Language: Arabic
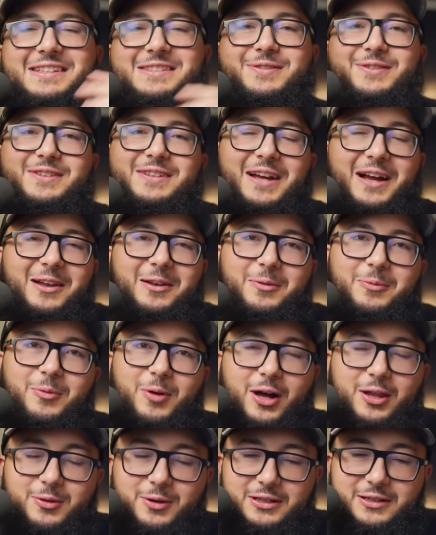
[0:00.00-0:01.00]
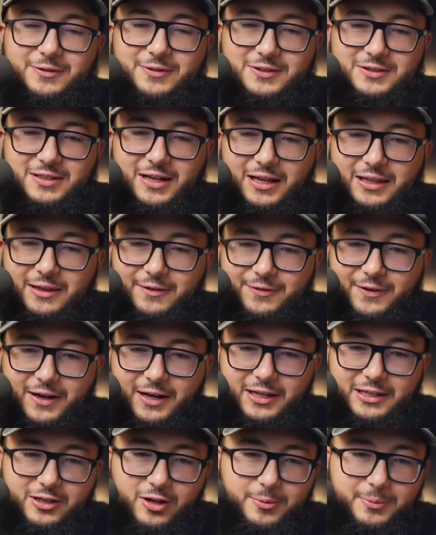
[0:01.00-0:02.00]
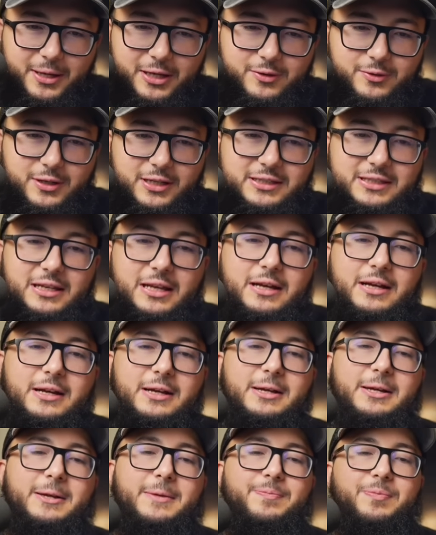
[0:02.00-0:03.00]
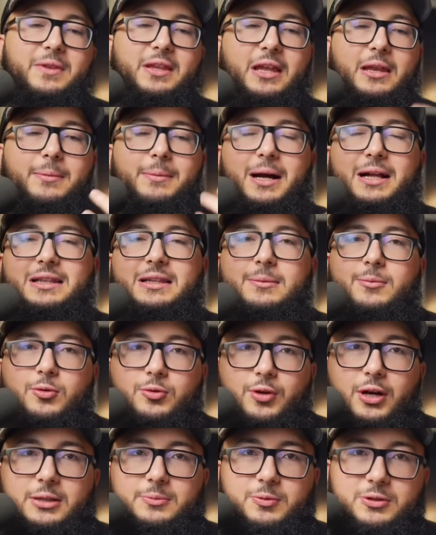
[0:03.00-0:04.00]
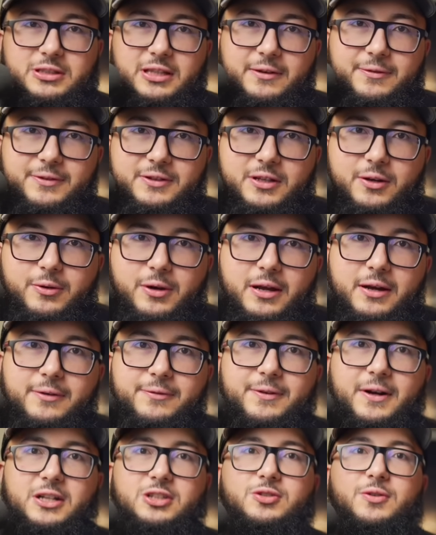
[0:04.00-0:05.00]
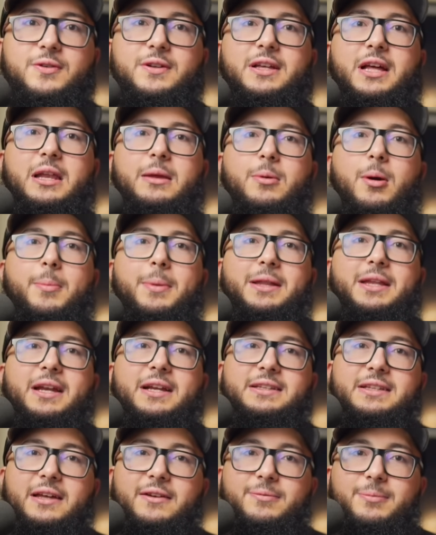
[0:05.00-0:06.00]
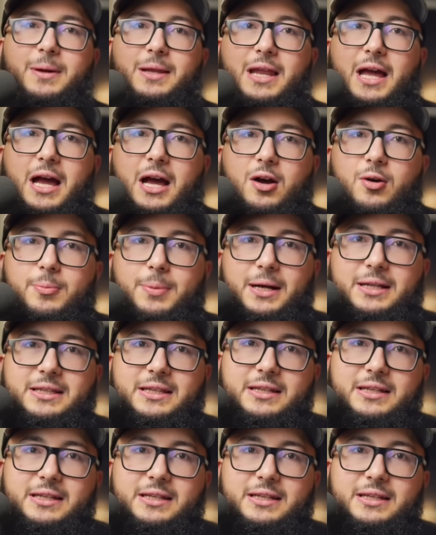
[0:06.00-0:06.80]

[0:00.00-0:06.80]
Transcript: في التعلم وهذا هو هدفي ان شاء الله فاليوم حيكون عندنا كلمات لموضوعات مختلفه في الدوره فحتشوف الكلمه بعدين حتعرف معناها وبعدين